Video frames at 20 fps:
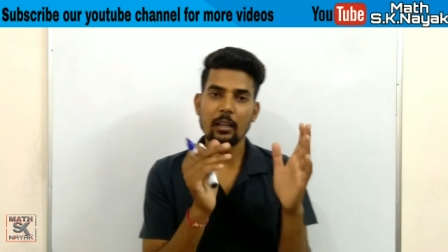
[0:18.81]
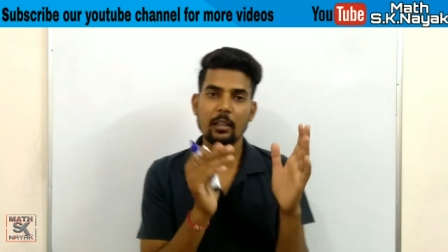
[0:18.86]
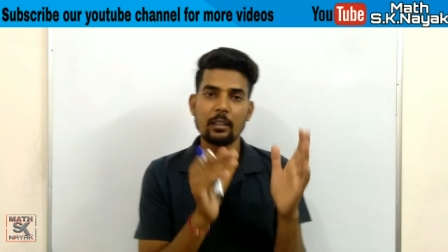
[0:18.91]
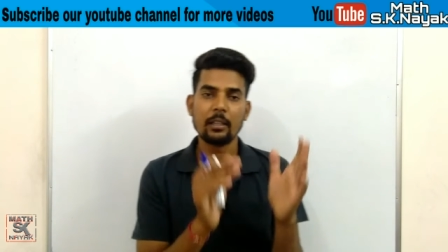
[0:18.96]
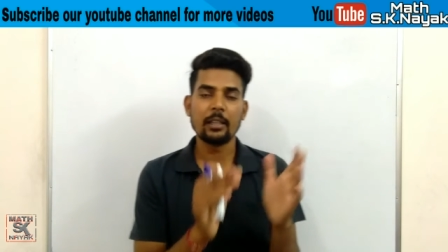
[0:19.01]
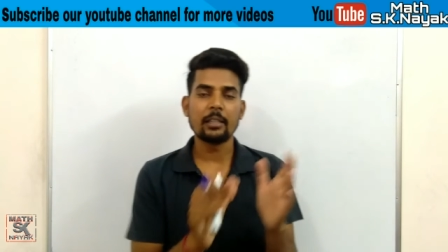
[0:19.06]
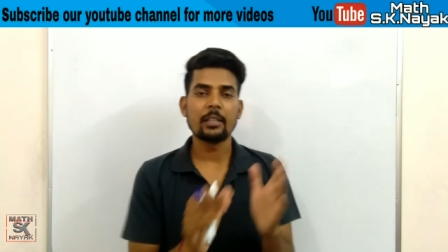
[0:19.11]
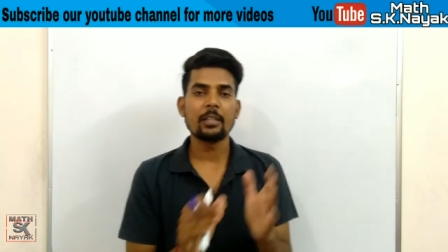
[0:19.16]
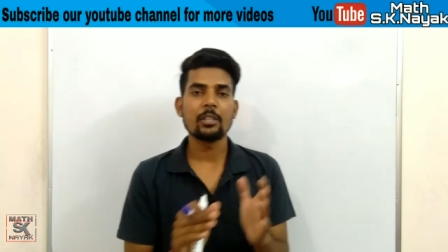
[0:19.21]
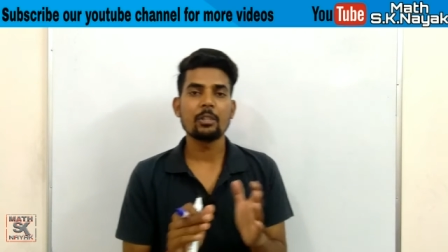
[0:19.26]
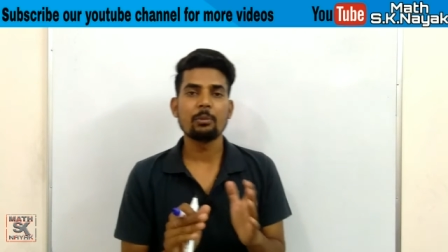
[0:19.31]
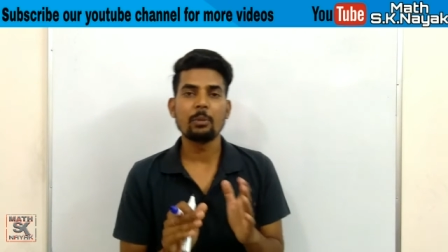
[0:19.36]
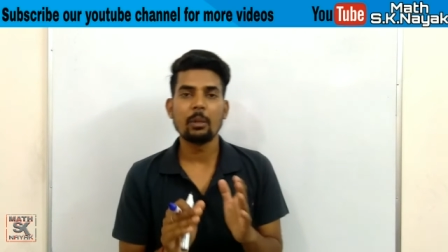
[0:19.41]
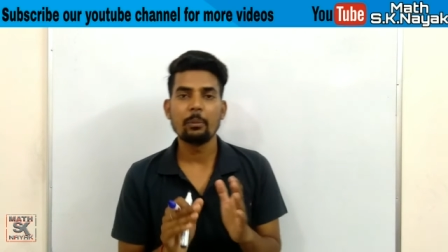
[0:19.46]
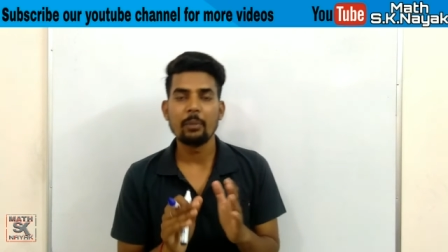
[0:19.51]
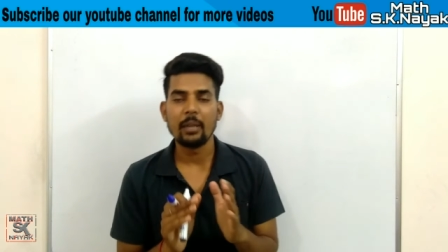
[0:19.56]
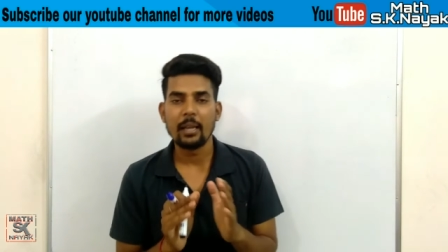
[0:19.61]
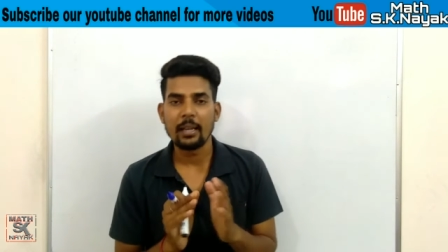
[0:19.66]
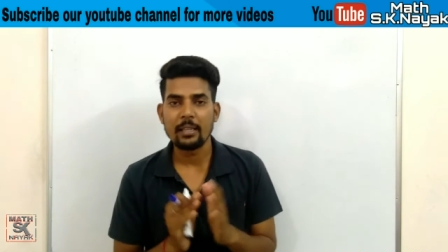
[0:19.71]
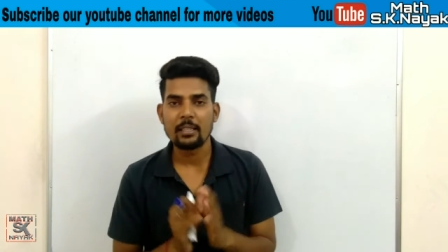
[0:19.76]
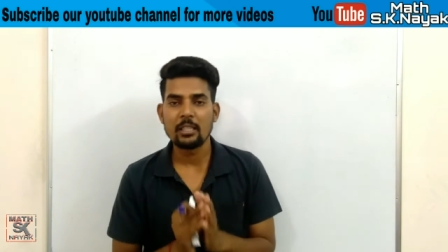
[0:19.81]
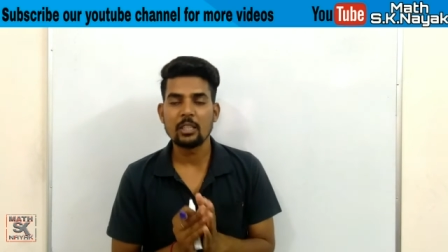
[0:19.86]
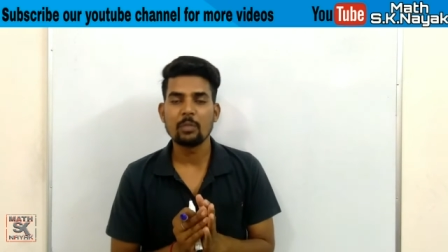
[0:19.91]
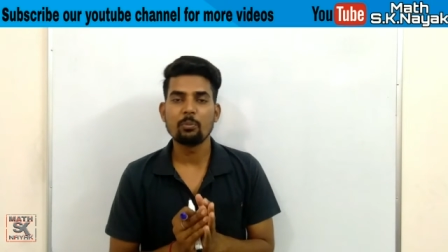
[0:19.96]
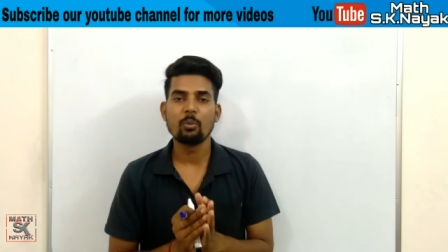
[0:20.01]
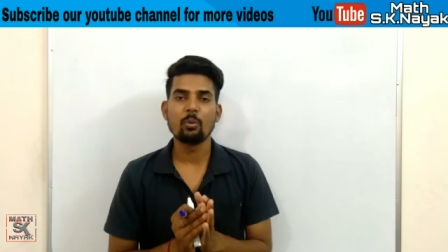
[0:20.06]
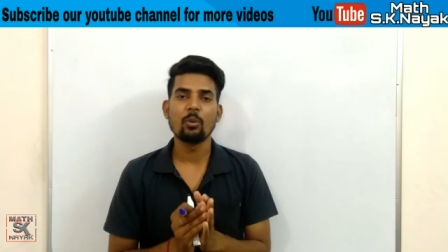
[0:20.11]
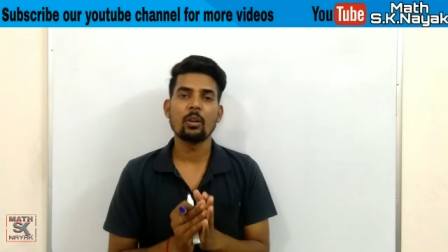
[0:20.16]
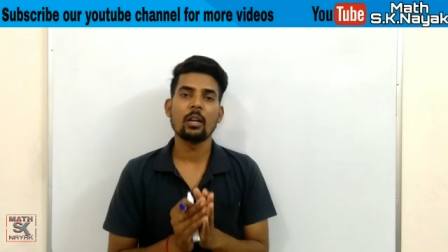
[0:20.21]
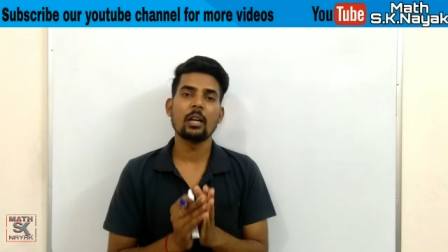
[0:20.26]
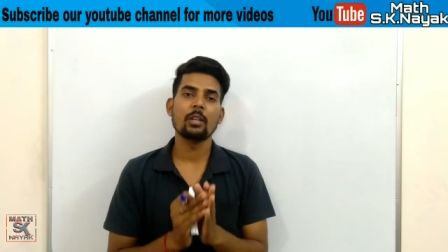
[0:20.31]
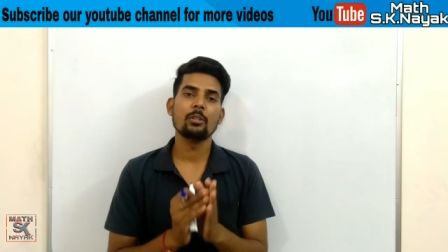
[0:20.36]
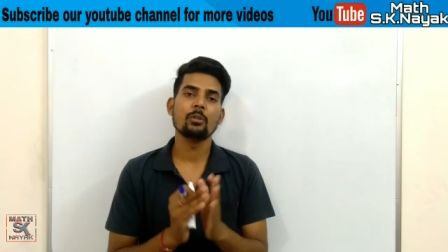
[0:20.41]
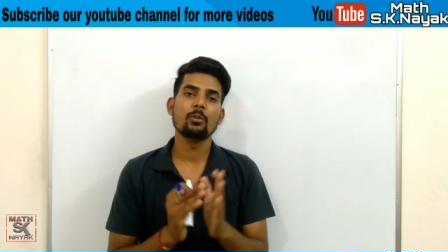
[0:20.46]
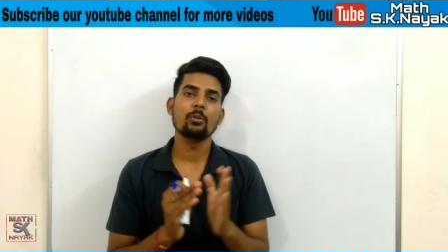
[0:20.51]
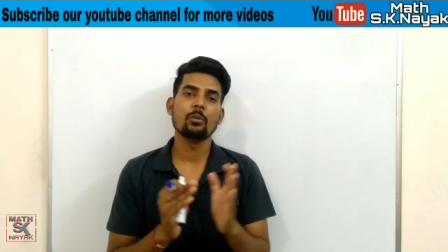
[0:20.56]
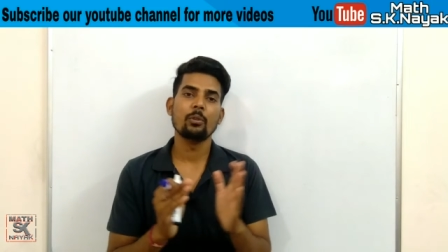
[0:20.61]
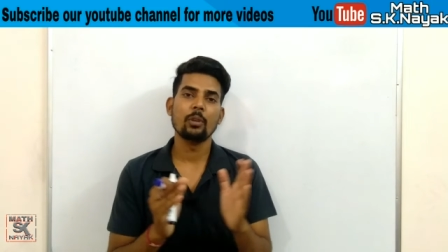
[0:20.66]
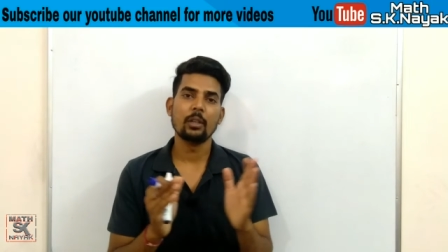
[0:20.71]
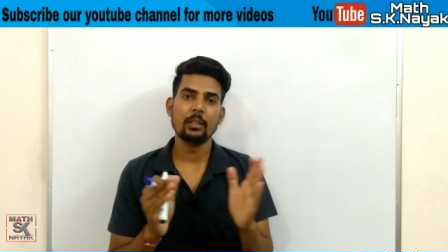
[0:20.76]
लेटेस्ट में अभी एग्जिट पोल का
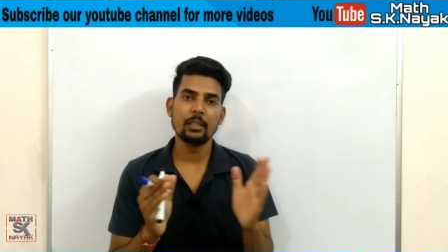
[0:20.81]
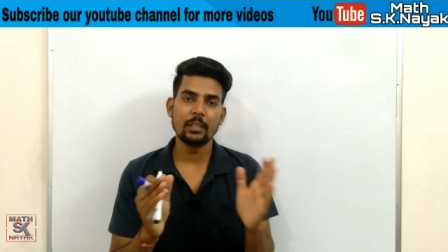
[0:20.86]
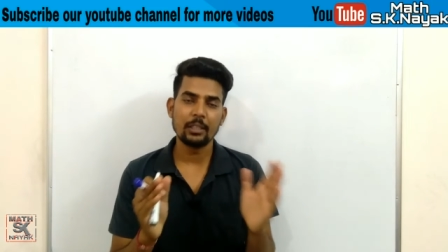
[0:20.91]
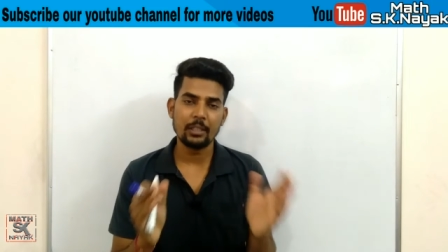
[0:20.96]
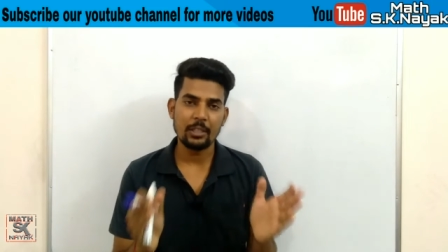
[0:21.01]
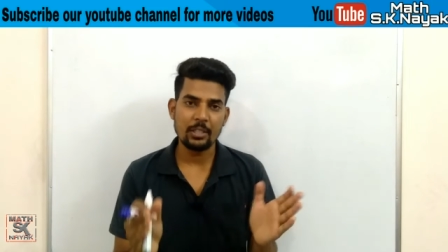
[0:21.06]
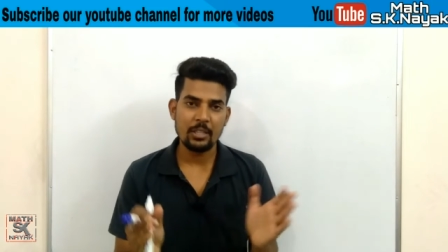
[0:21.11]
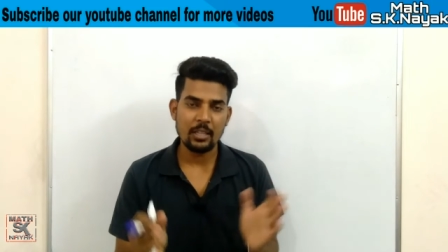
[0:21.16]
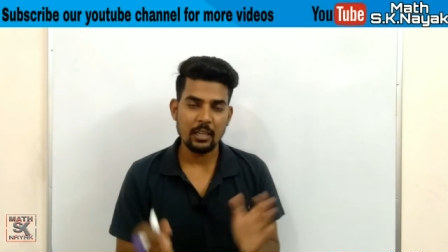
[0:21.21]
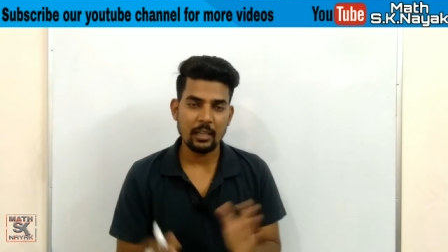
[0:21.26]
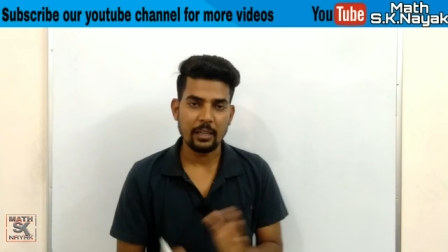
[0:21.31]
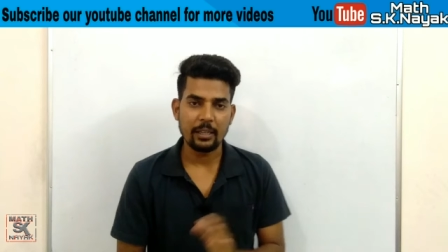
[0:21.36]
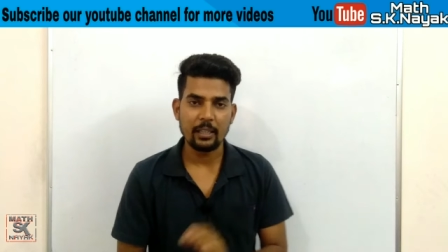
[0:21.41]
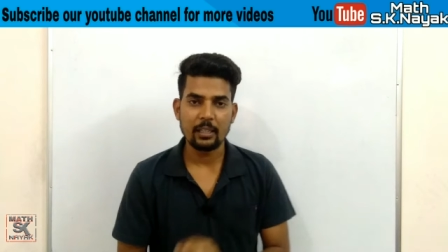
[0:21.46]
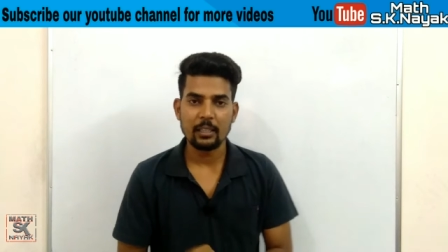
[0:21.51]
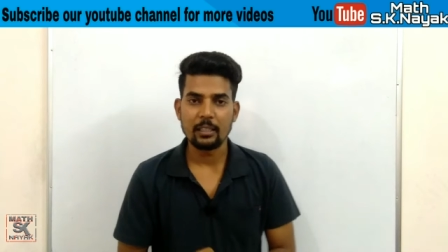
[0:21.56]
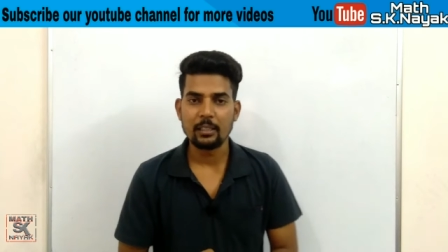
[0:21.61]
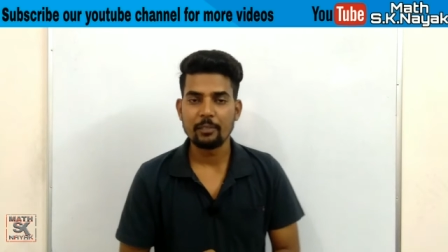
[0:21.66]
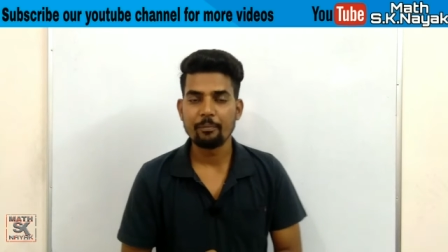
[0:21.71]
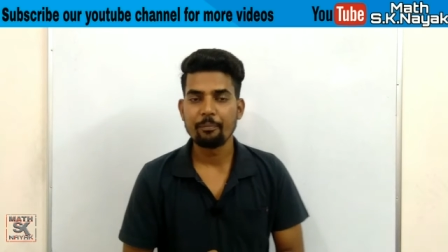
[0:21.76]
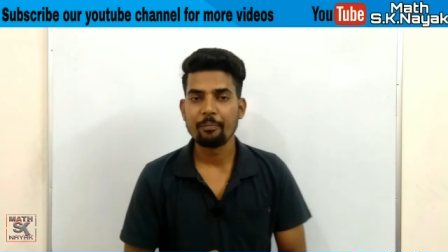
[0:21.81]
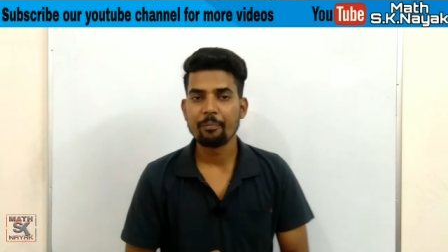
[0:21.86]
जो नतीजा आया है